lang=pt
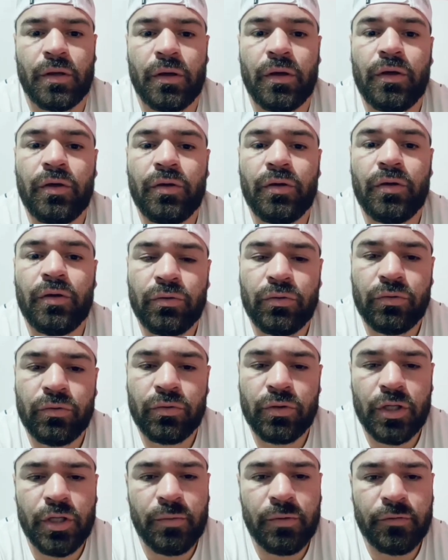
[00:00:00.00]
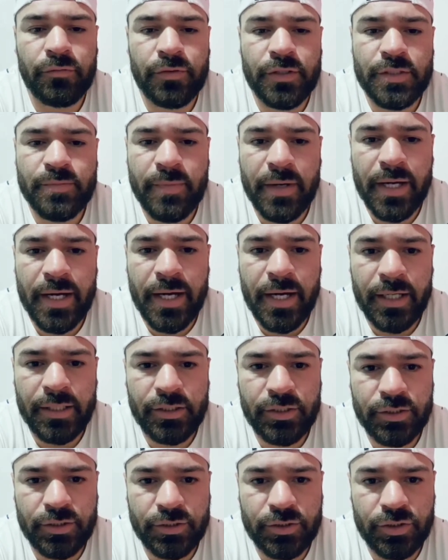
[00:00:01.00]
E o que me fez parar
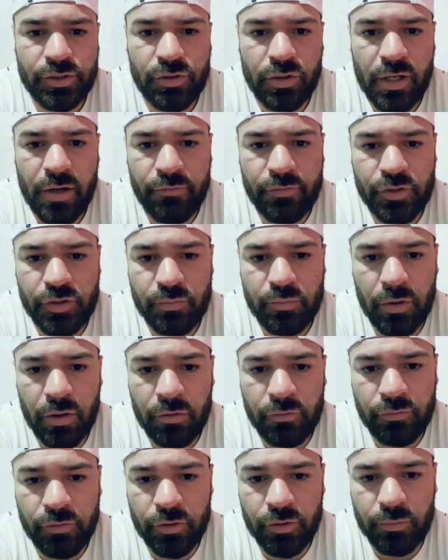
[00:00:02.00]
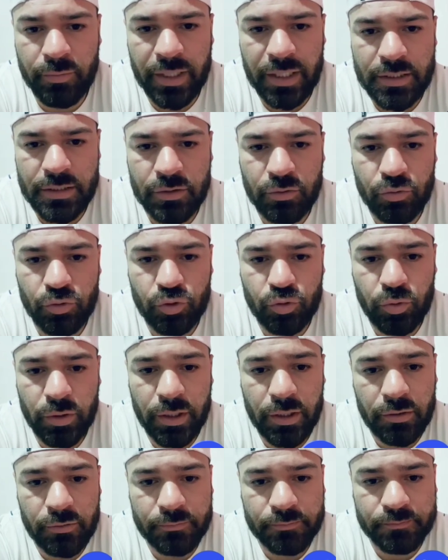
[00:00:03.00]
de, de jogar futebol foi uma lesão no
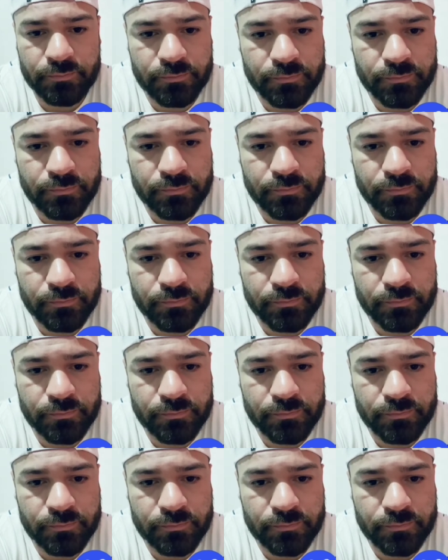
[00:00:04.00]
joelho